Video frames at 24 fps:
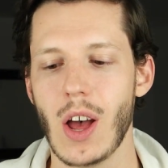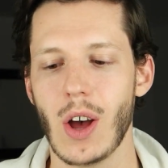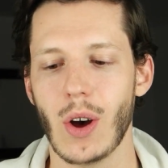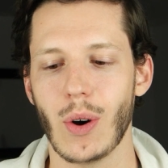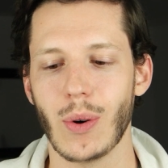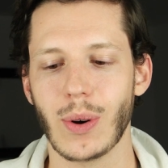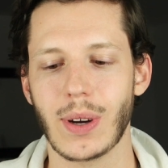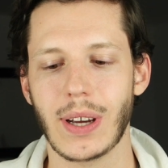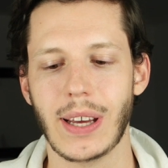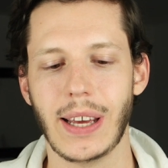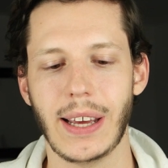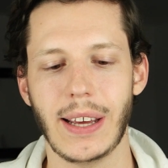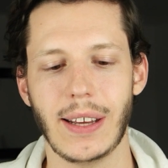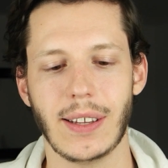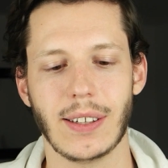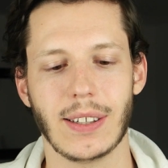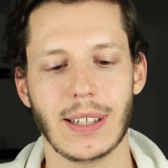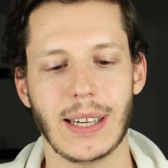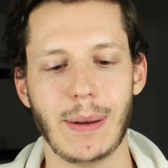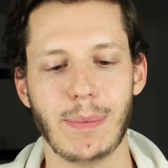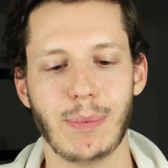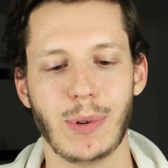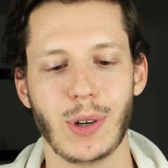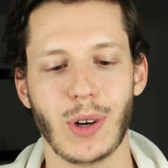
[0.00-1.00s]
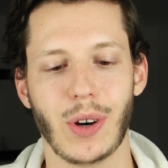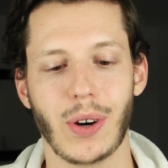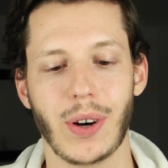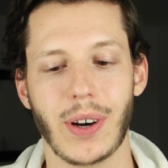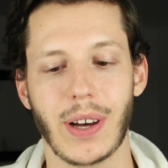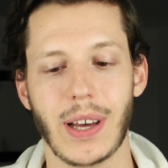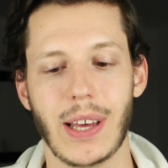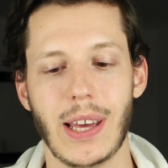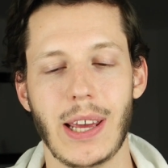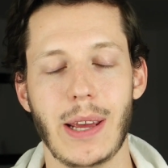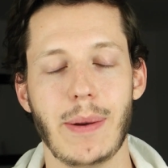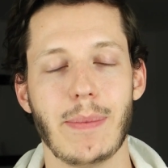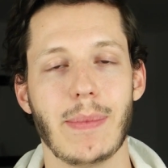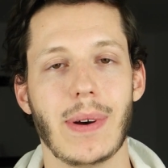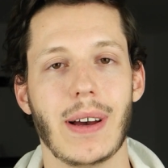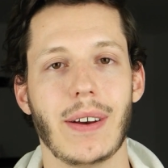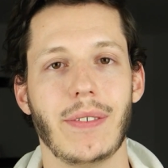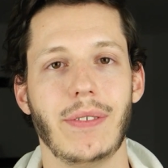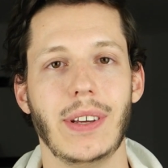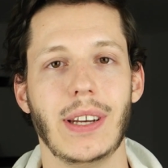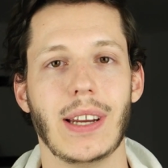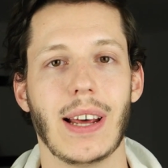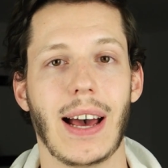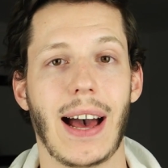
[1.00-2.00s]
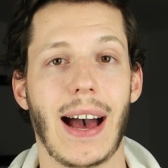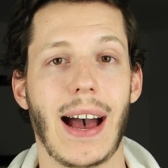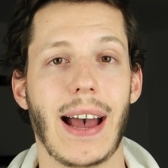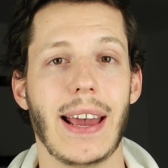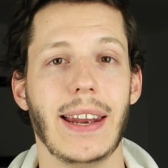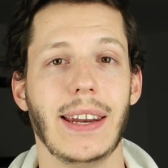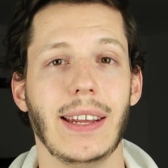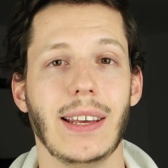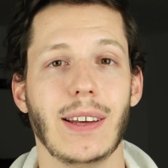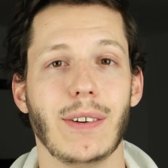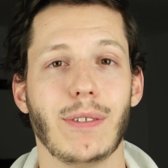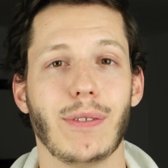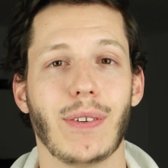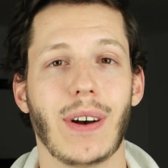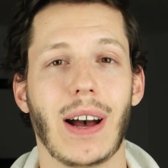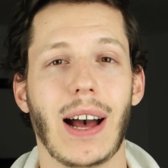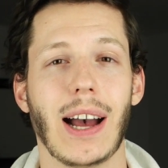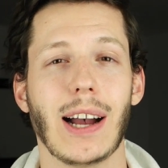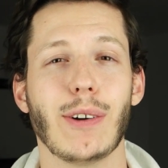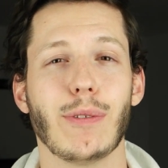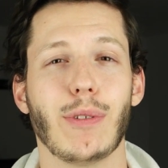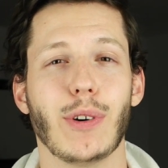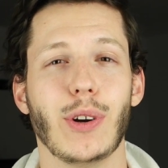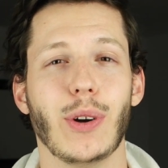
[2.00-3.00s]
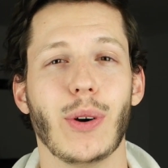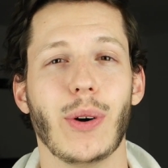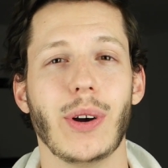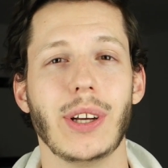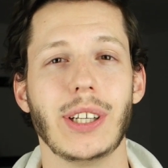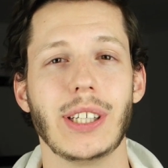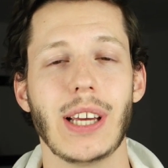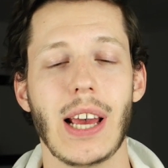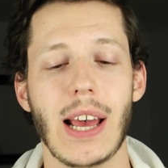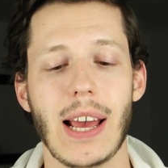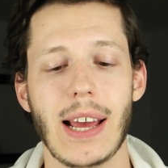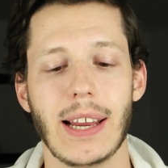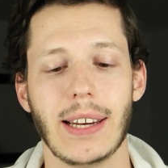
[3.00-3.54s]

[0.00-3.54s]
okay, es gibt doch immer wieder einige Fragen von euch,